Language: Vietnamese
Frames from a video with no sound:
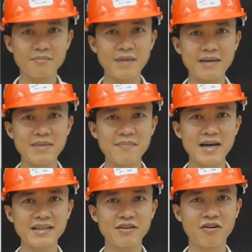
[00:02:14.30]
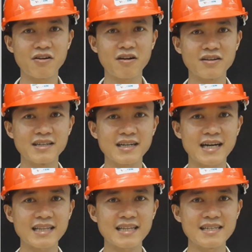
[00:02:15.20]
Bàn bếp ăn nhỏ gọn nhưng
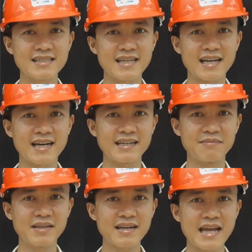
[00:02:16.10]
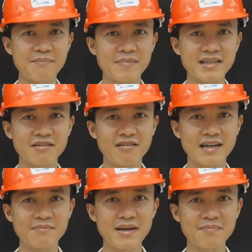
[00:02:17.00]
cá tính sẽ là điểm nhấn đẹp mắt cho
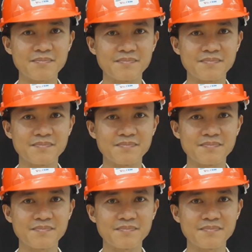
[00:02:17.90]
căn bếp.